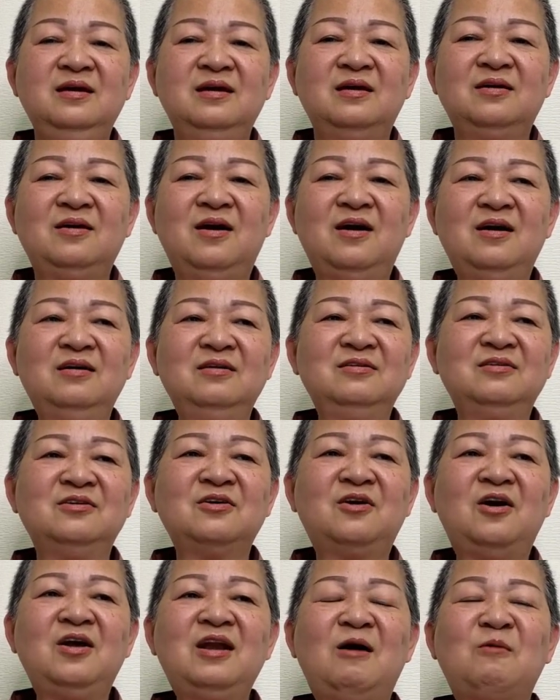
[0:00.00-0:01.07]
nó người
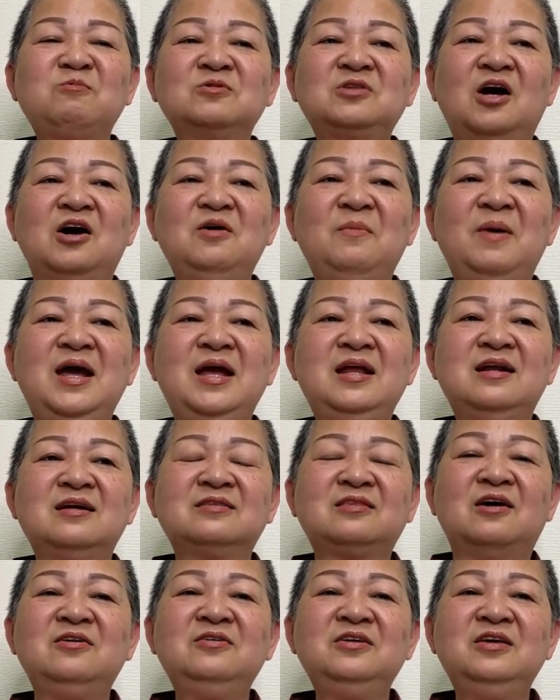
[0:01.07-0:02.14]
có lòng từ bi là
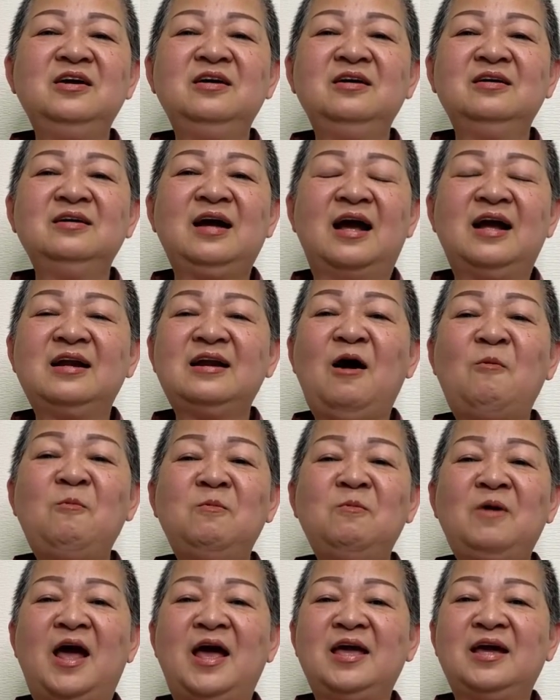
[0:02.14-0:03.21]
tự nhiên hả
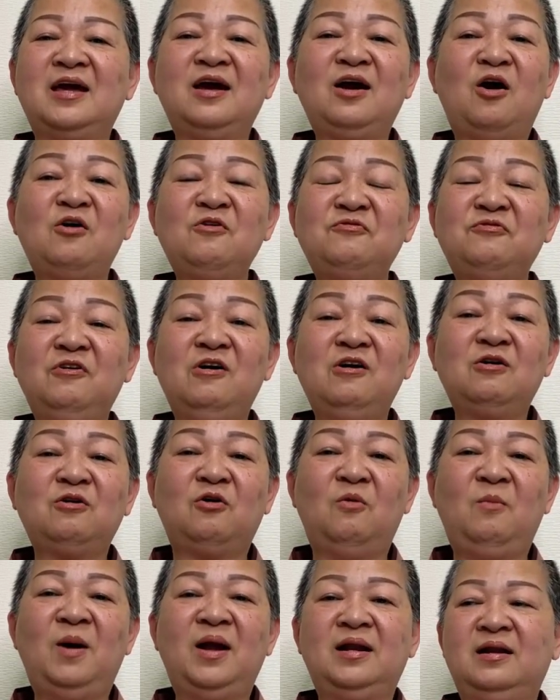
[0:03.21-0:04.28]
đông đầy cái gói phước
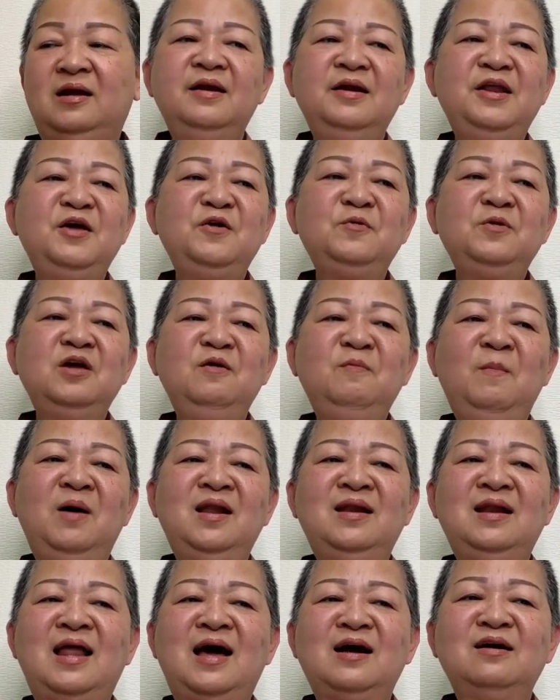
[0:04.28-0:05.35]
của mình nếu như
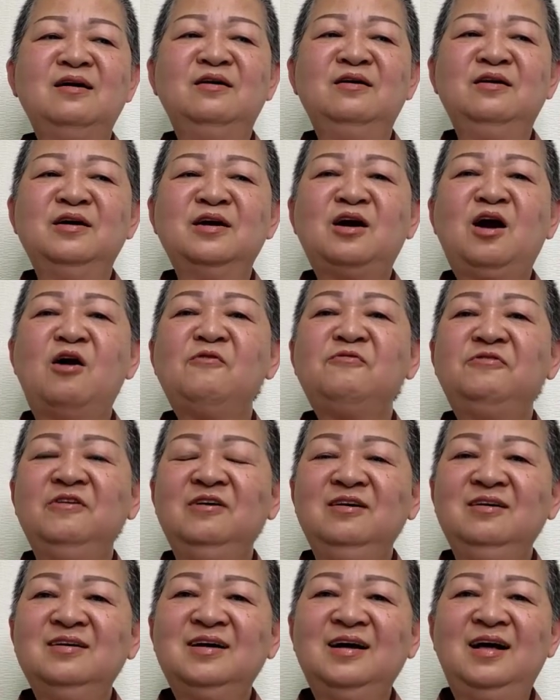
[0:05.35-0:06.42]
mình là người có
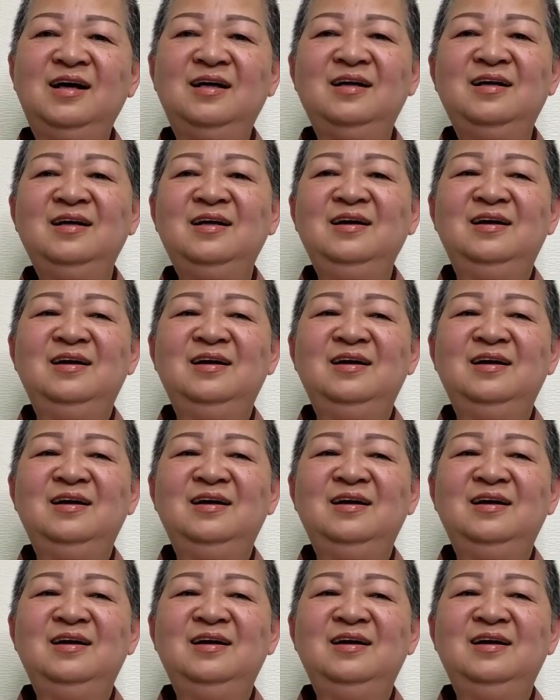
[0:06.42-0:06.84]
phước á